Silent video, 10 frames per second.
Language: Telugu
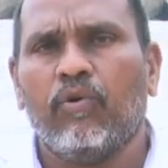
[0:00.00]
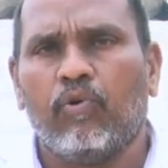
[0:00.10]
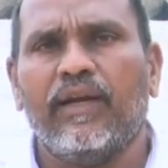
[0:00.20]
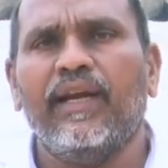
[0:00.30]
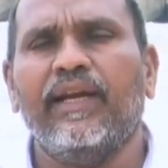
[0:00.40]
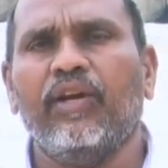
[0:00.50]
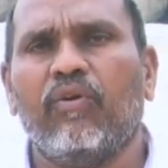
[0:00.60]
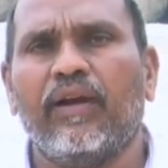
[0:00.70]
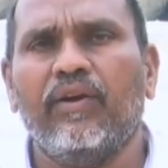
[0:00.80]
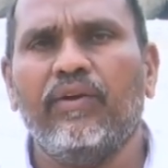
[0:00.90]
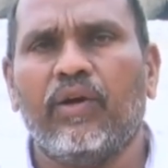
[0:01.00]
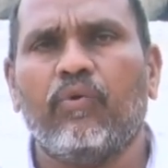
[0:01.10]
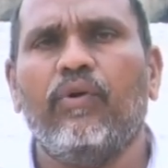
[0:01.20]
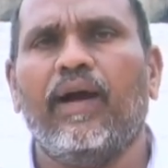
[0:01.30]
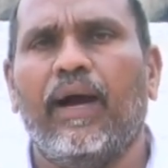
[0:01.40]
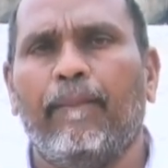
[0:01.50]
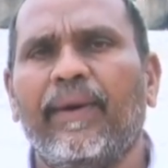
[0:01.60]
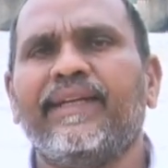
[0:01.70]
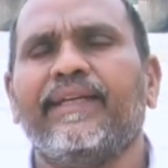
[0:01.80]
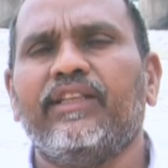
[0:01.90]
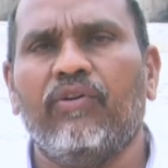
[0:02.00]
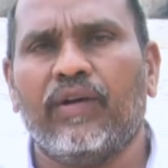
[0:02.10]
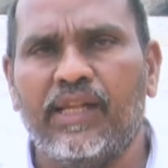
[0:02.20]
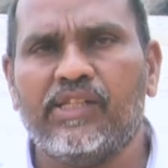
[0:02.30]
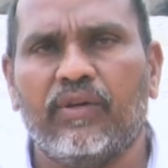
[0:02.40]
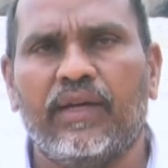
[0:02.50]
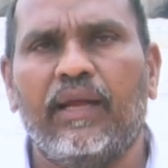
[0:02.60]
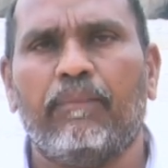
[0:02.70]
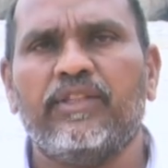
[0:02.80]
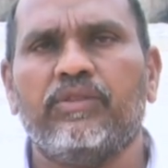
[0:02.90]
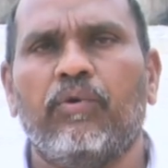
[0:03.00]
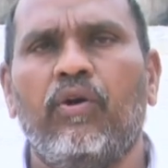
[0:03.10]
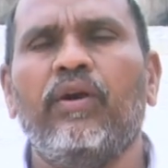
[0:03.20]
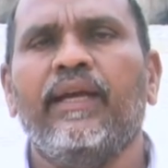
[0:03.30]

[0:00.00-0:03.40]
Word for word: కొండలన్నీ కూడాను ఎక్కువగా మట్టితో కలిసి ఉన్న నేపథ్యంలో